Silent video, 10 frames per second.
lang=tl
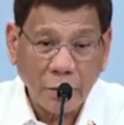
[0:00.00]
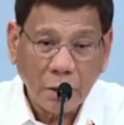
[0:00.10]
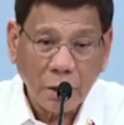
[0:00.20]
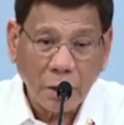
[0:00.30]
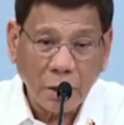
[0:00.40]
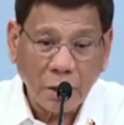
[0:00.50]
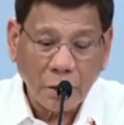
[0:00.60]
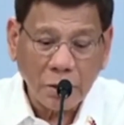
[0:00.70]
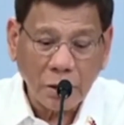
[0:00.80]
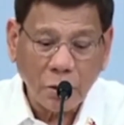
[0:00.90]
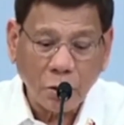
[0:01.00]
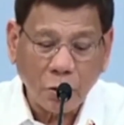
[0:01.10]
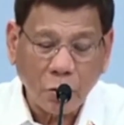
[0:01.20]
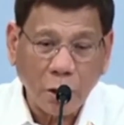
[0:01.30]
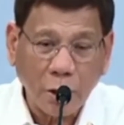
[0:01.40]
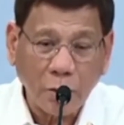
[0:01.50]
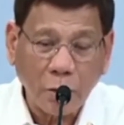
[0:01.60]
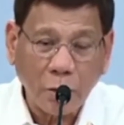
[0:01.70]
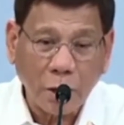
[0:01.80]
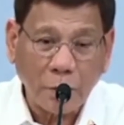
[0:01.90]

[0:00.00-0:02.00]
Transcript: Kaya siguro wala akong alam.